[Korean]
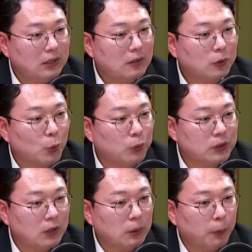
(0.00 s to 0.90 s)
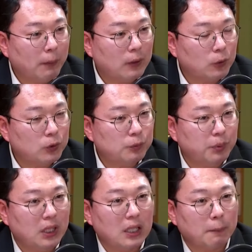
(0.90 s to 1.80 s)
기껏 공들여서 뽑아놓은
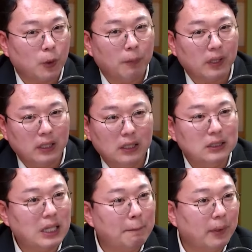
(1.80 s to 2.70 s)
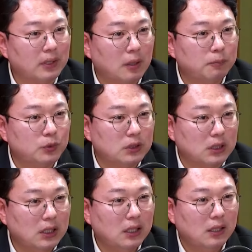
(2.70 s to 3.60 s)
비례대표 뭐 1, 2, 3번 이런
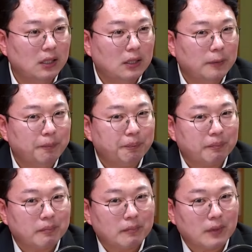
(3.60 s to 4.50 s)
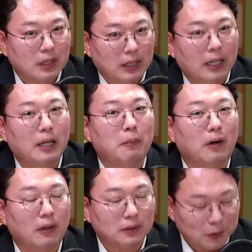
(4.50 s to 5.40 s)
분들이 개혁신당 가고 네,
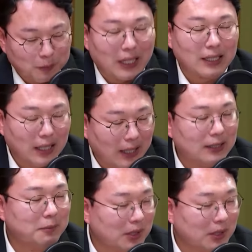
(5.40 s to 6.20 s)
뭐좀 약간